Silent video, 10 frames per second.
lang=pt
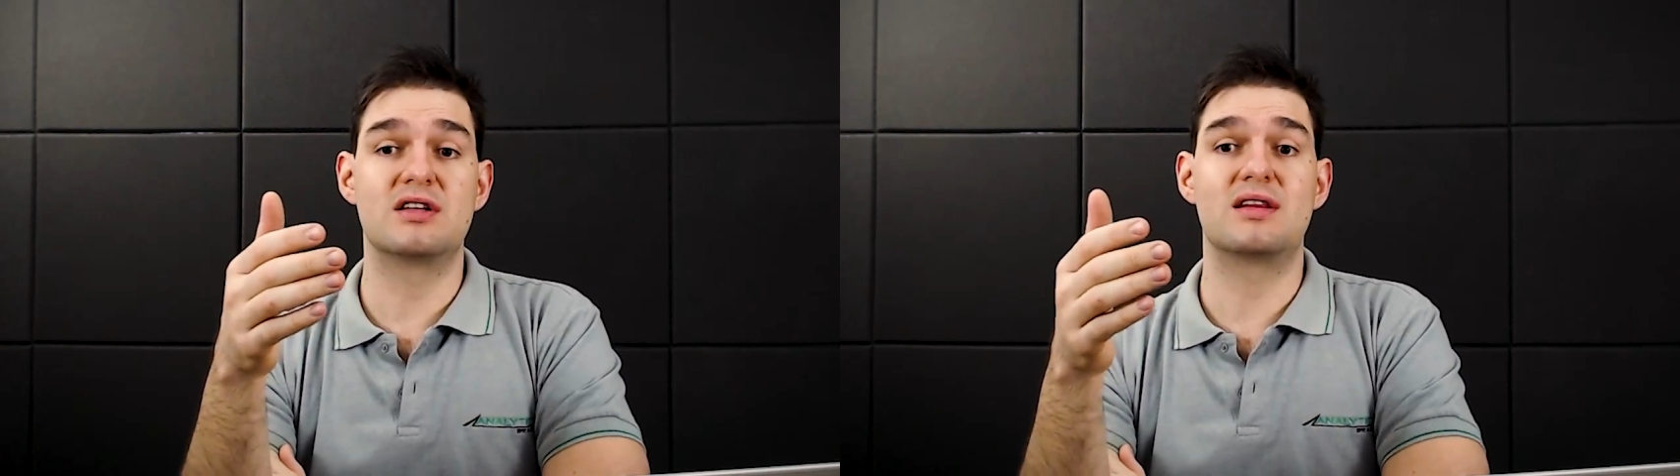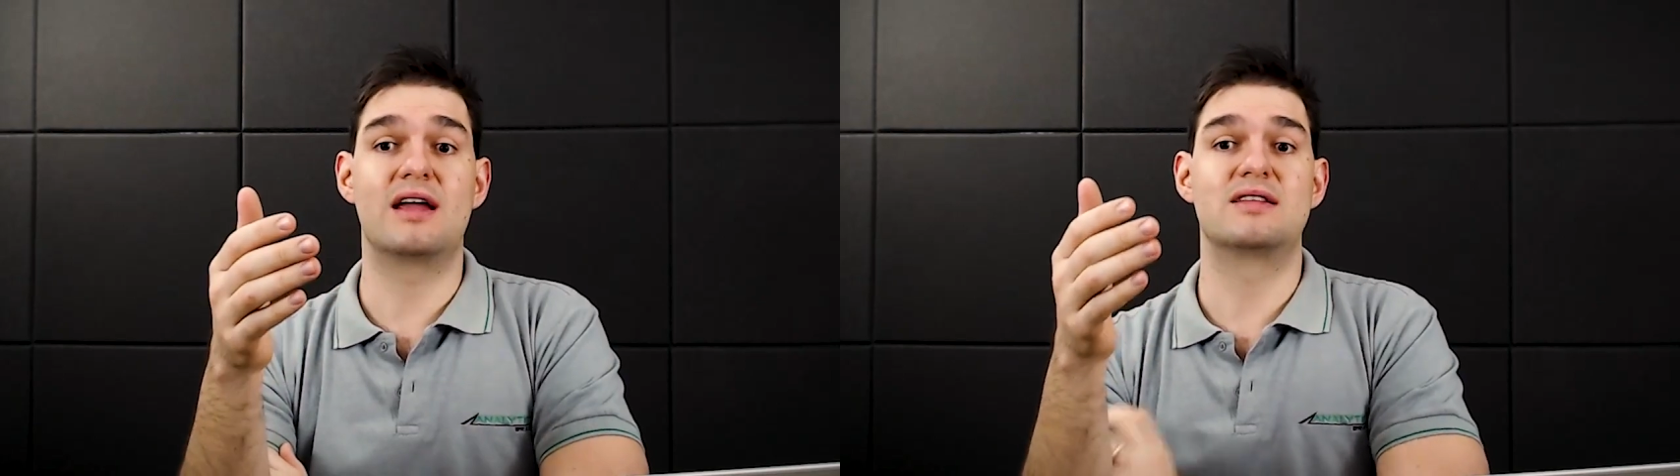
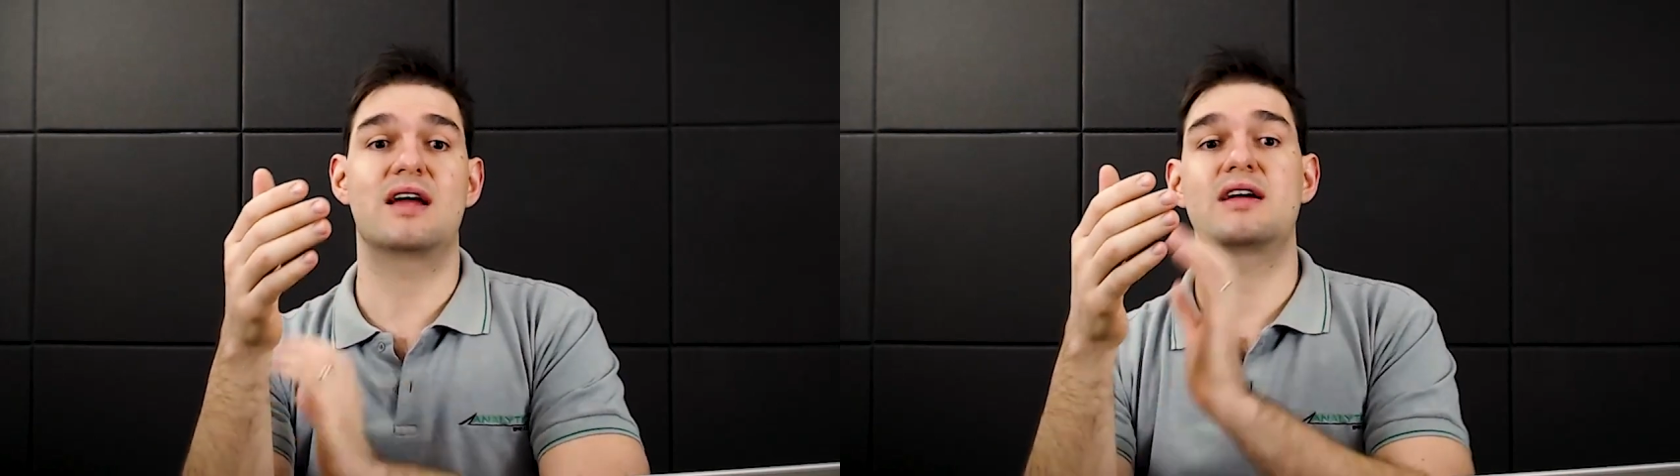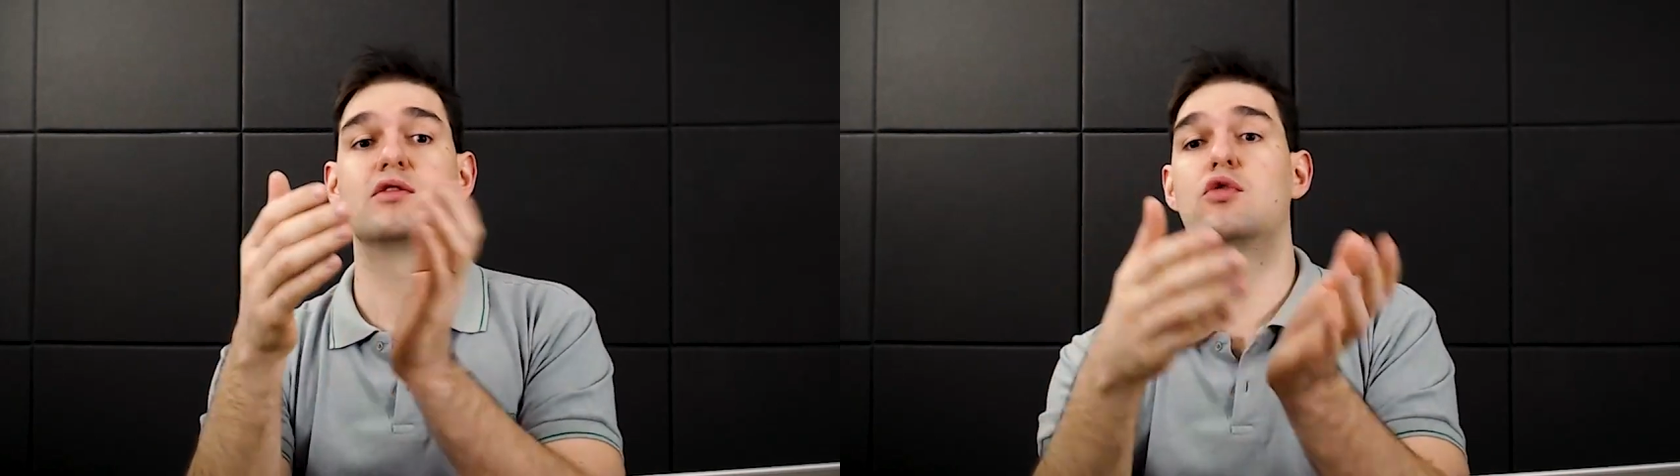tenha
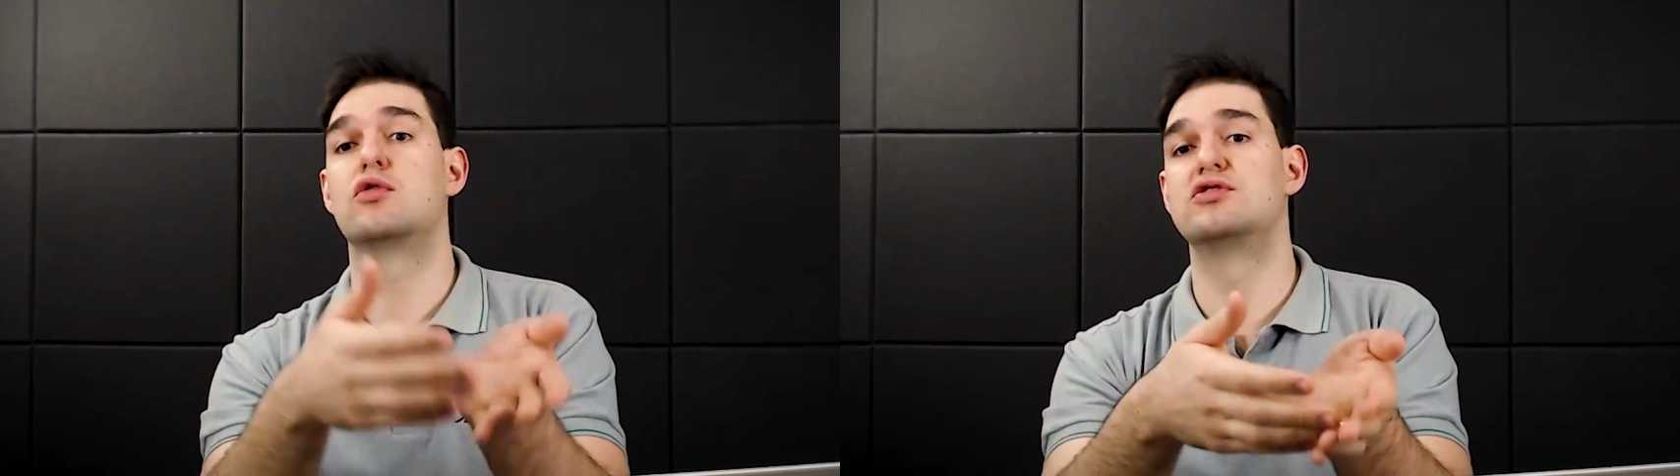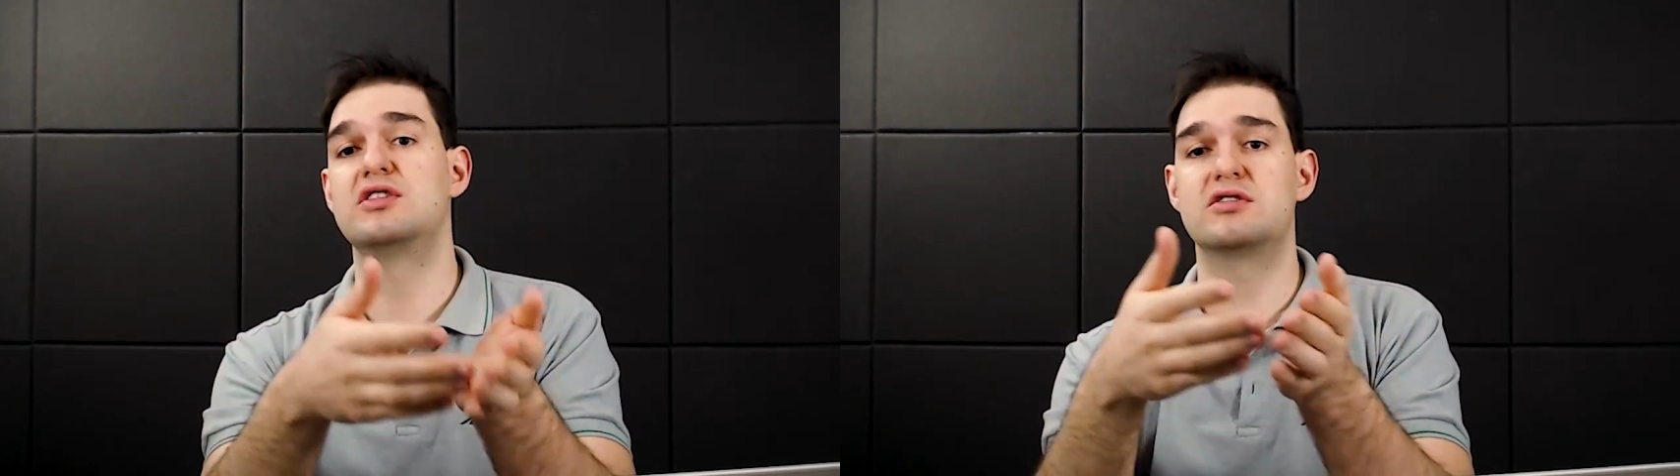
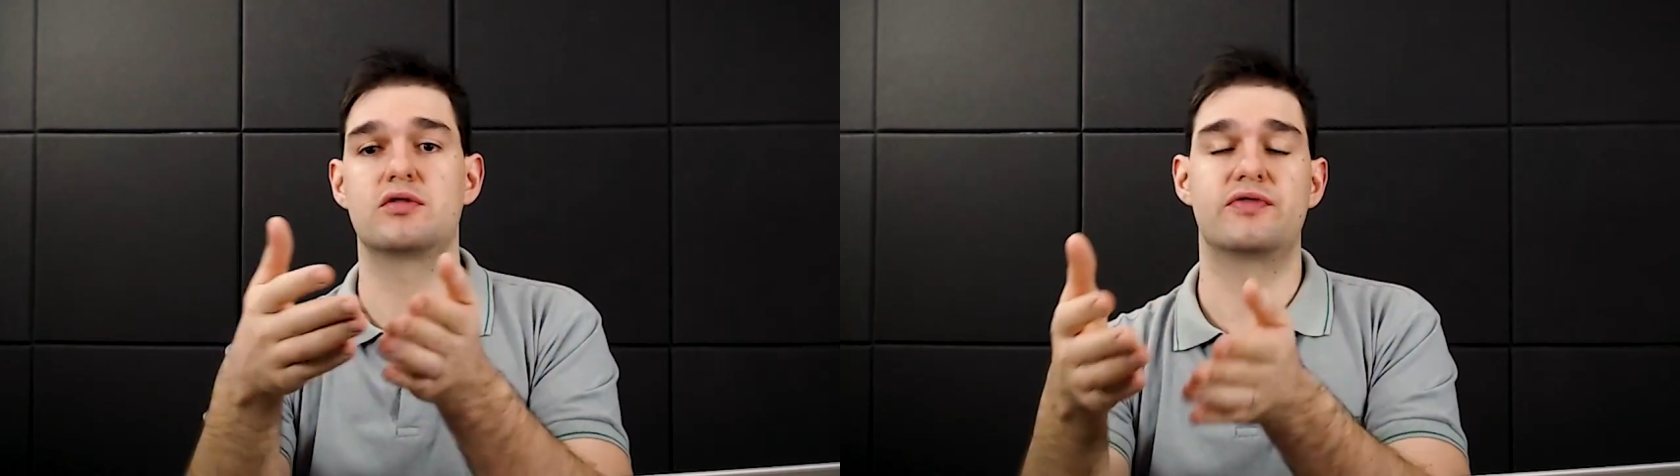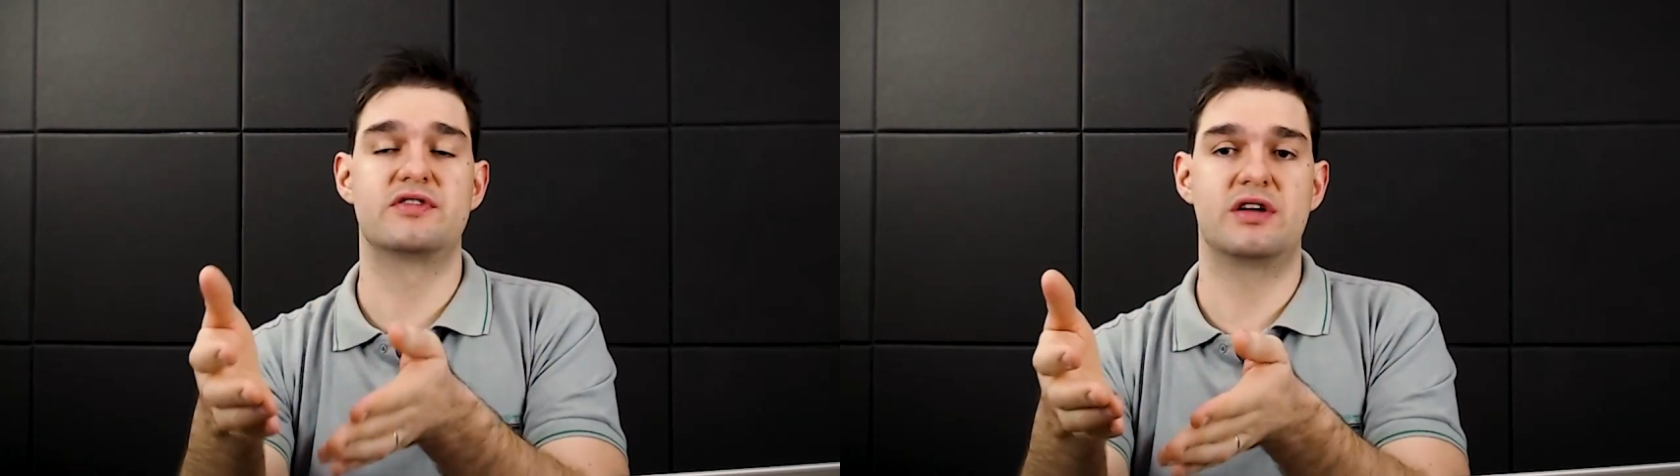tecnologia
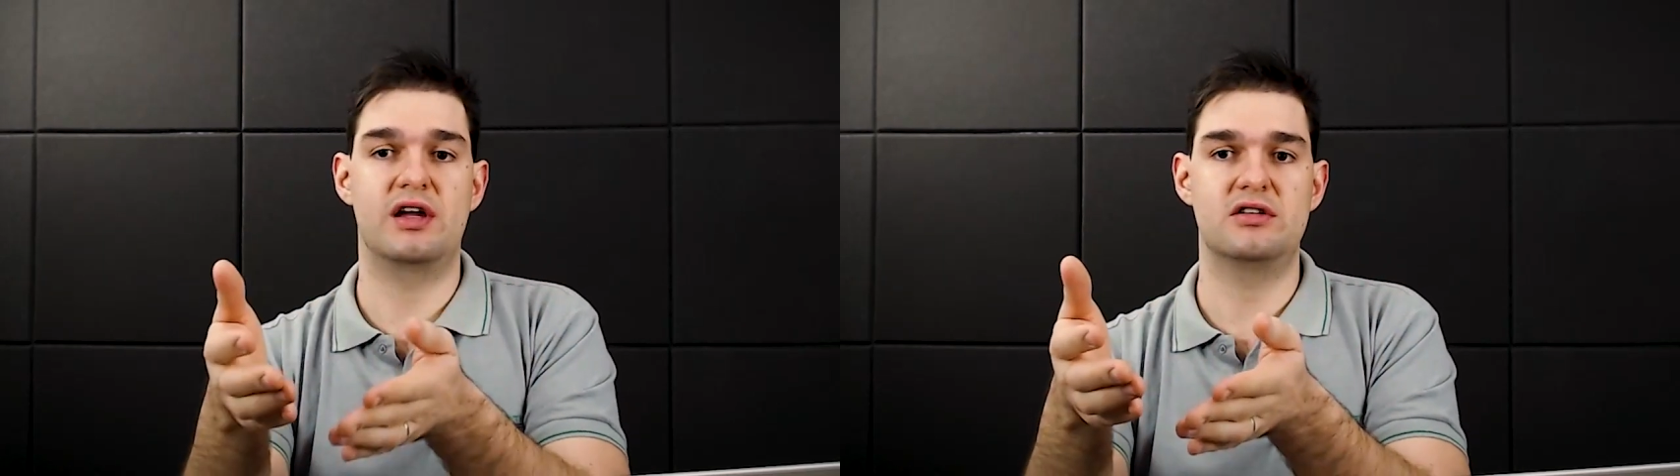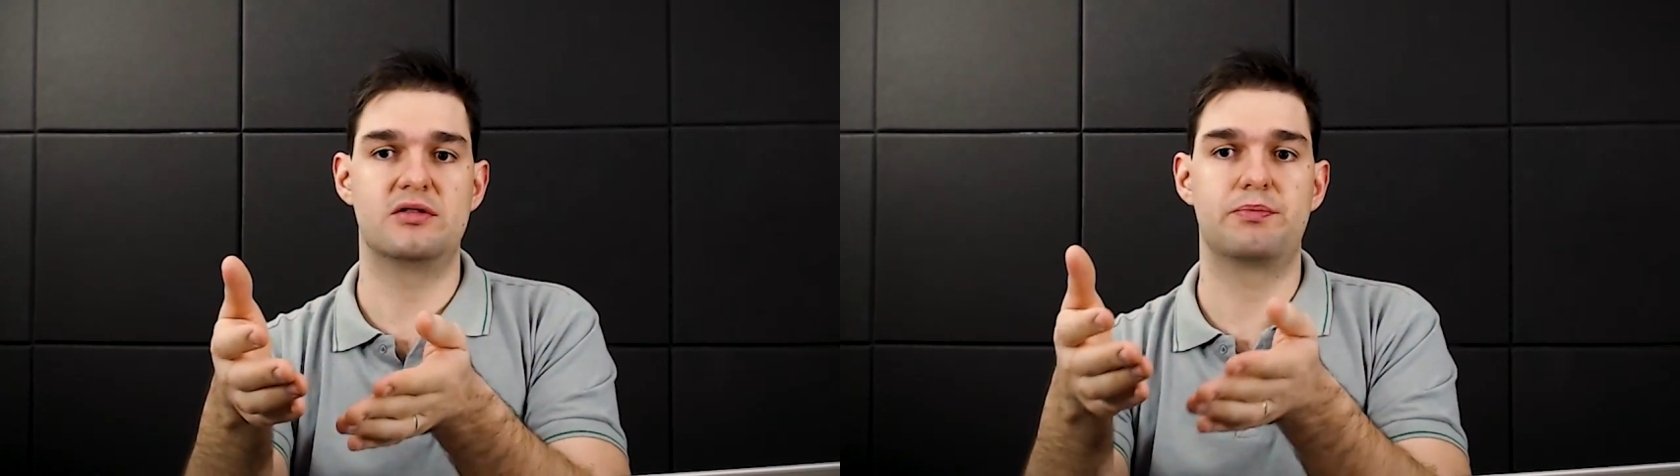
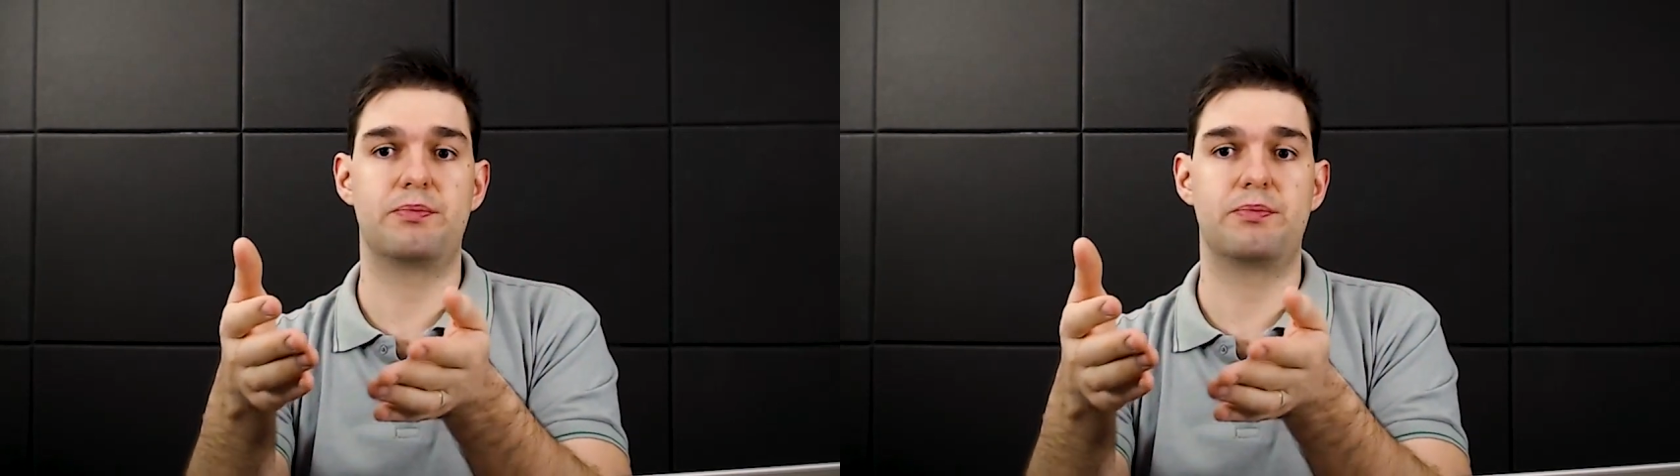suficiente